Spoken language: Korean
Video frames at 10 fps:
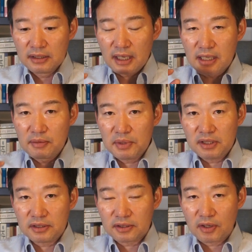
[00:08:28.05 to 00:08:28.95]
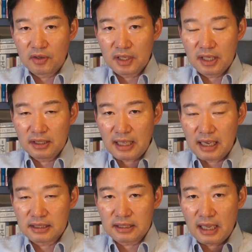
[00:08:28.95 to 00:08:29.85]
근데 김일성이
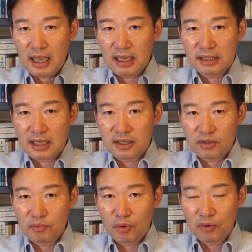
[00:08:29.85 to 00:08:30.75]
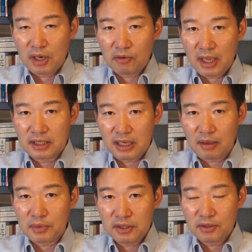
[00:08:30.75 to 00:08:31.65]
당시 핵에 대해서 뭐라고
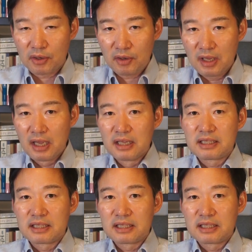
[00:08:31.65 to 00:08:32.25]
했냐면요.